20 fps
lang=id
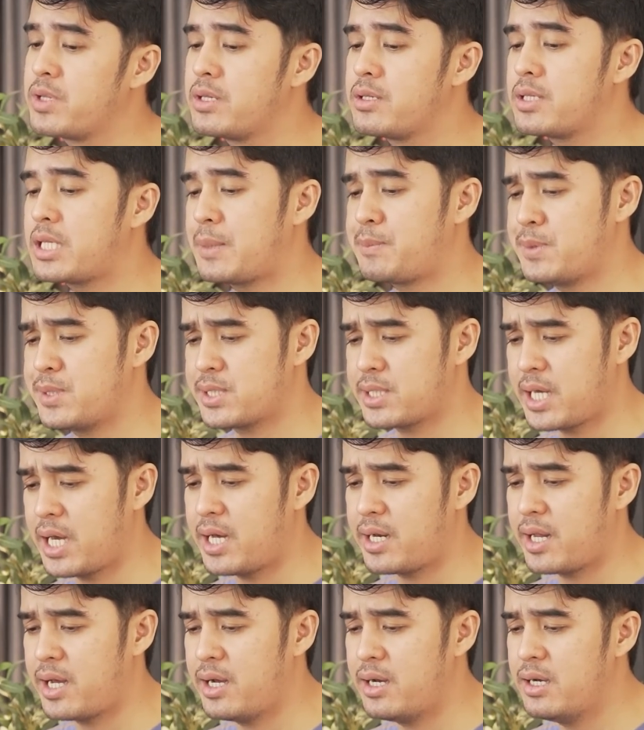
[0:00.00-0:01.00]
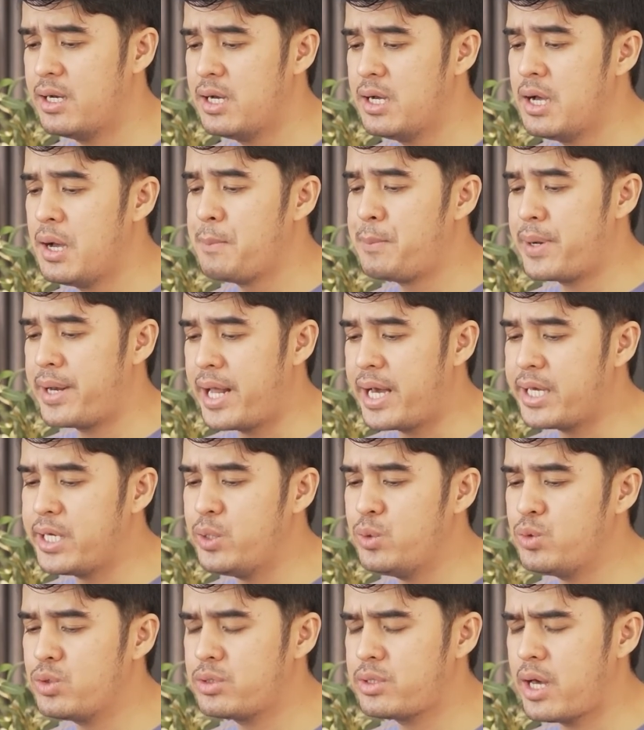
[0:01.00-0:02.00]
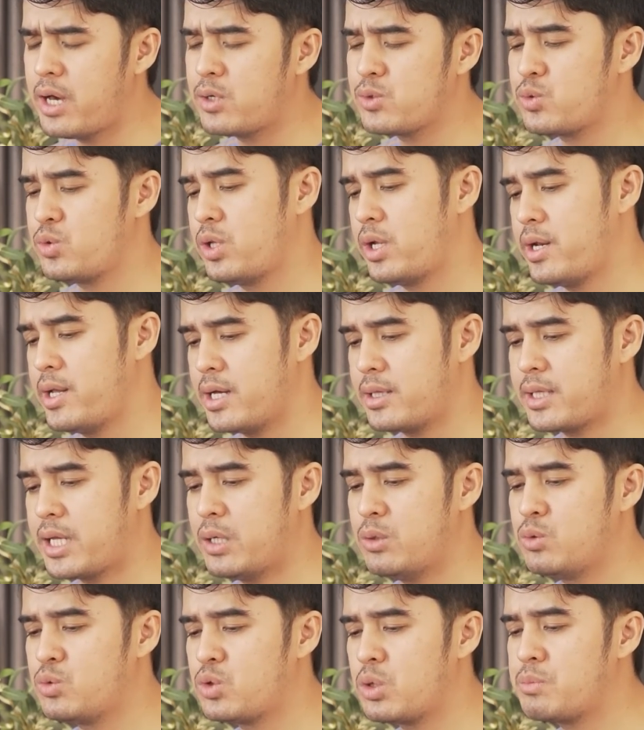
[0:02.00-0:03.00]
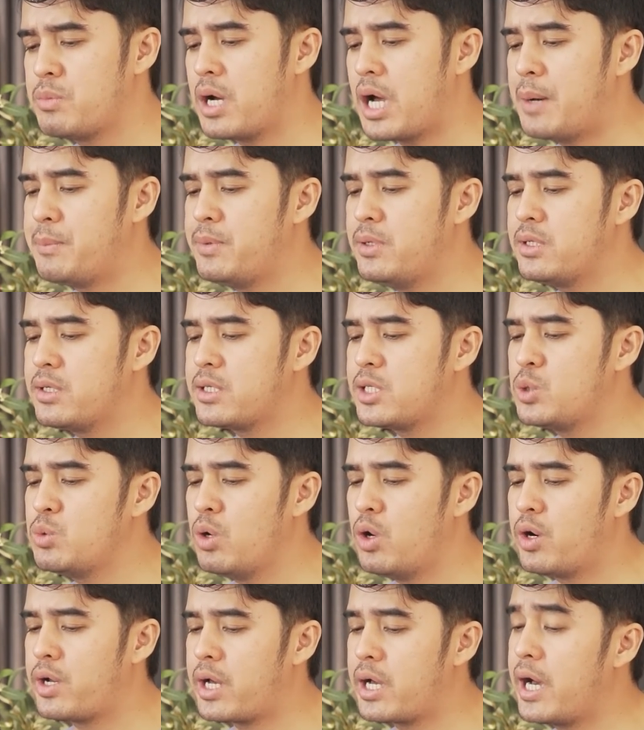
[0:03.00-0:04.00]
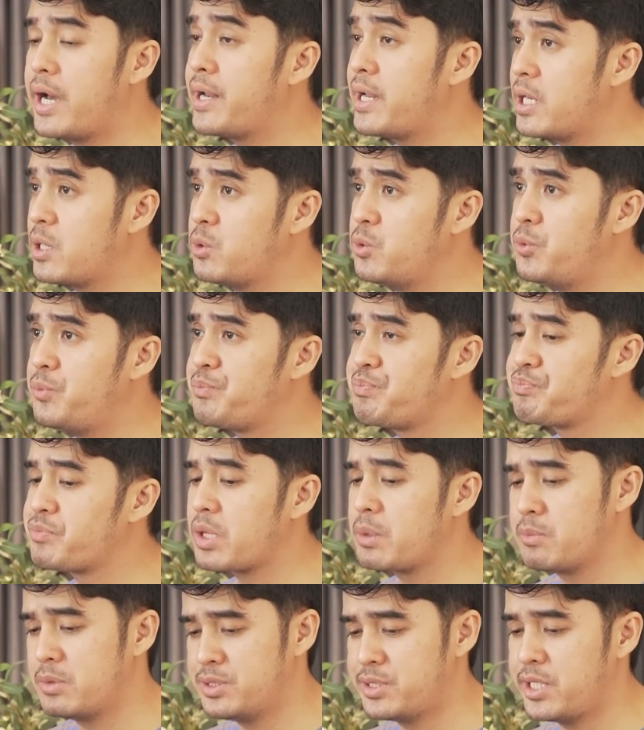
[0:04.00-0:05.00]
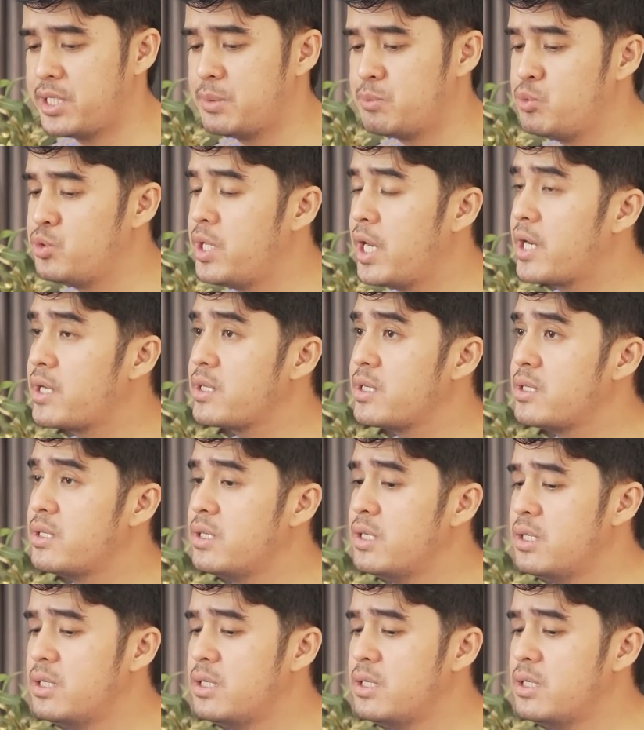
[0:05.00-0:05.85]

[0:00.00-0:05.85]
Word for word: Tetapi sekarang penagih hutang sudah datang untuk mengambil kedua orang anakku menjadi budaknya.